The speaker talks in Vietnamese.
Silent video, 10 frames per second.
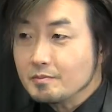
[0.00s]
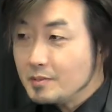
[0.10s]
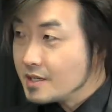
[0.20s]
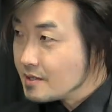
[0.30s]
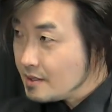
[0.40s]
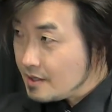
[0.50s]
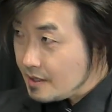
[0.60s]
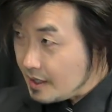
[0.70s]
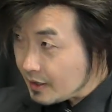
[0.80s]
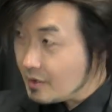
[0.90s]
miss
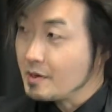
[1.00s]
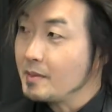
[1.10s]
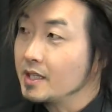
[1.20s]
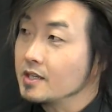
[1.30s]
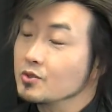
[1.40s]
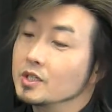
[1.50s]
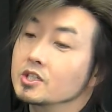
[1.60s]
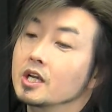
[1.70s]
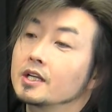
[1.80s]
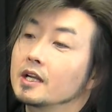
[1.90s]
ít không em mẹ chỉ dùng
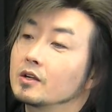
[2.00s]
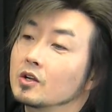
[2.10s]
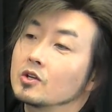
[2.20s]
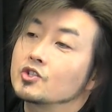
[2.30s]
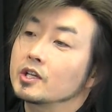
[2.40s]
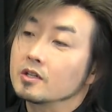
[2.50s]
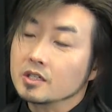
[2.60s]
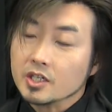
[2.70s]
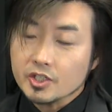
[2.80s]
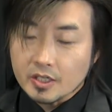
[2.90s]
lý dân nản lo, lò chỉ
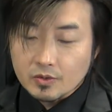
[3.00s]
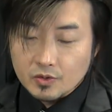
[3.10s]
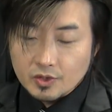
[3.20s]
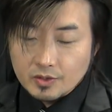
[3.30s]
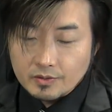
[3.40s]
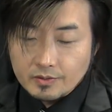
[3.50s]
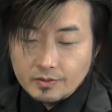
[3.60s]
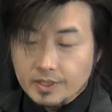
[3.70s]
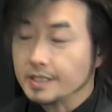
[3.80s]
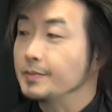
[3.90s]
con cái sẽ
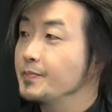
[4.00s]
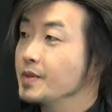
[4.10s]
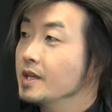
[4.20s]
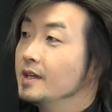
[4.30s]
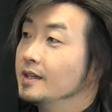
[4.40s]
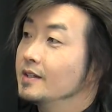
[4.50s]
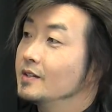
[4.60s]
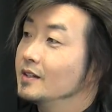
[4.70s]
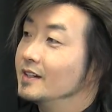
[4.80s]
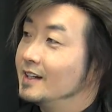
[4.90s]
rong nè
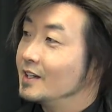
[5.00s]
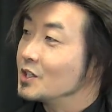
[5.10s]
à